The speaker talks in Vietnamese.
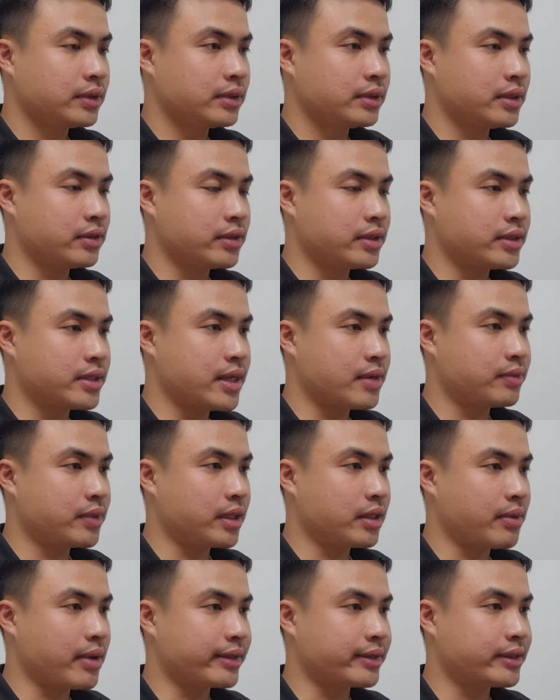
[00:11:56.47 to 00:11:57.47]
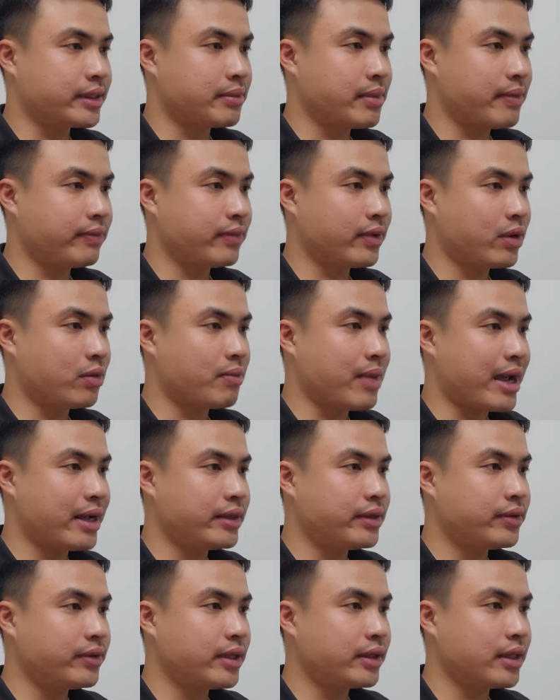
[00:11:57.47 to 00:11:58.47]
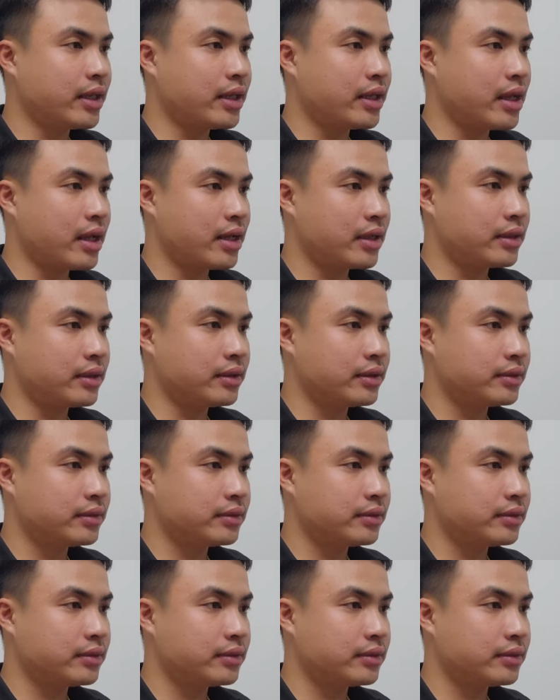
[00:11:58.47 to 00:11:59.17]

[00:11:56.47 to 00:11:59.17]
sau khi xong thì các bạn sẽ bấm vào bán UDT ha